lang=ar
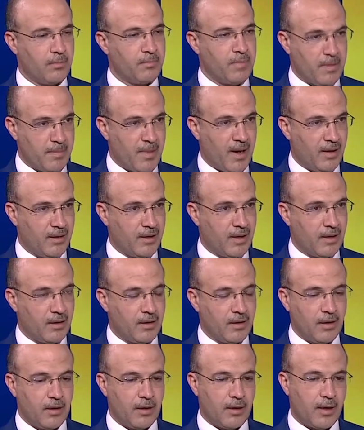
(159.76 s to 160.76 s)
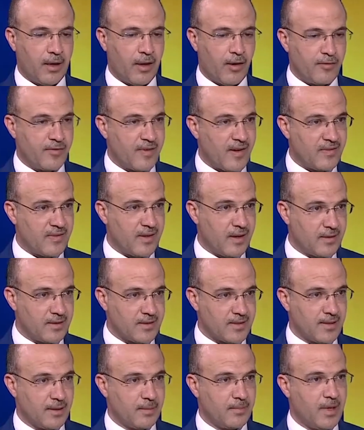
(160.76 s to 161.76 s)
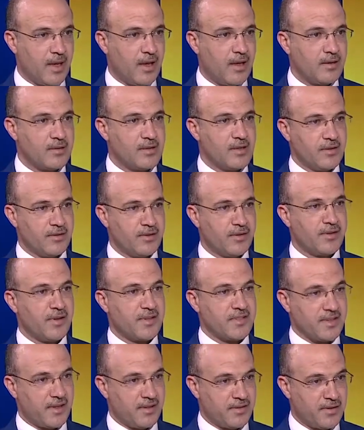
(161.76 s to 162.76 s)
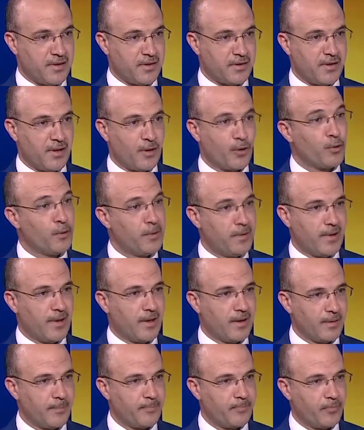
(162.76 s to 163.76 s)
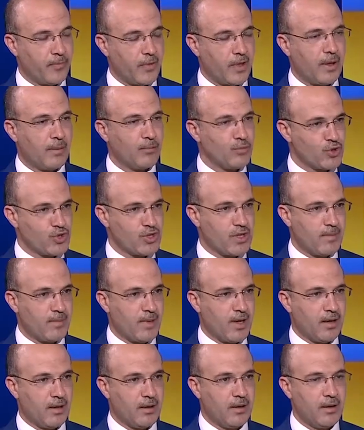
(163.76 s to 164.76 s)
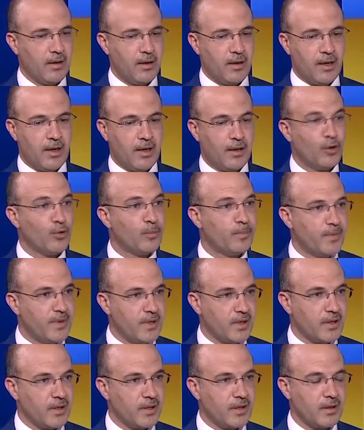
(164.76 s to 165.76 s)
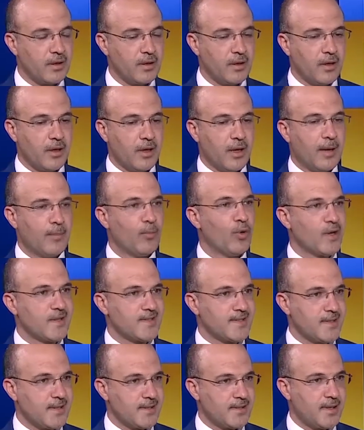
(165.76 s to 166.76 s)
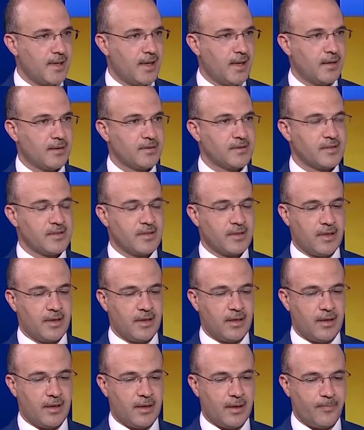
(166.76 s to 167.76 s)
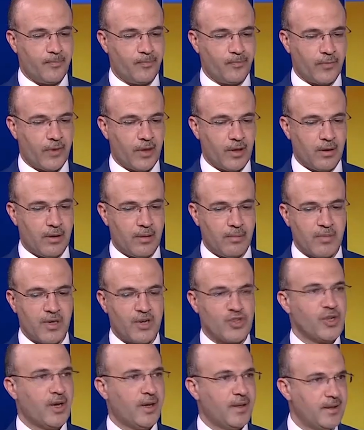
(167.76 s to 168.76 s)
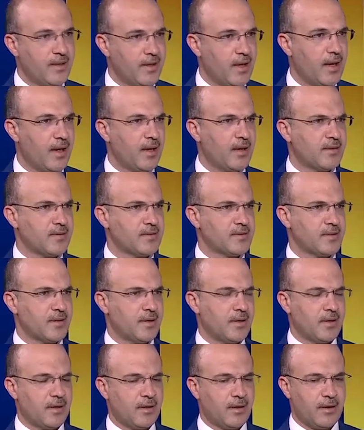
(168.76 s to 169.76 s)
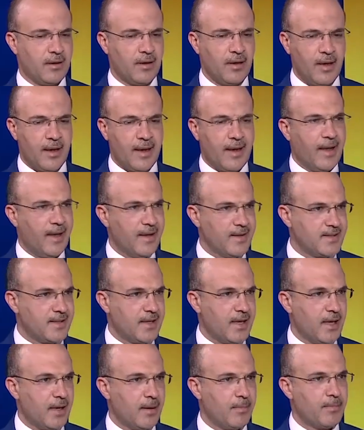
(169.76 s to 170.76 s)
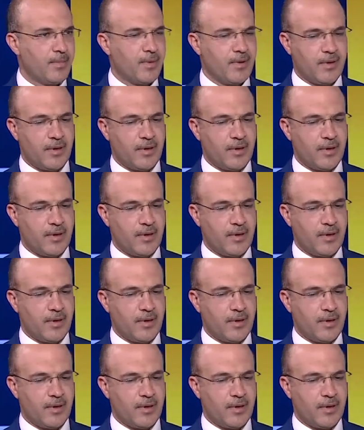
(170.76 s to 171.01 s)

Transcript: بمعنى خففنا اصابات قدرنا سيطرنا كلنا كمجتمع آه، لبناني آه، مؤسسات آه، مرجعيات احزاب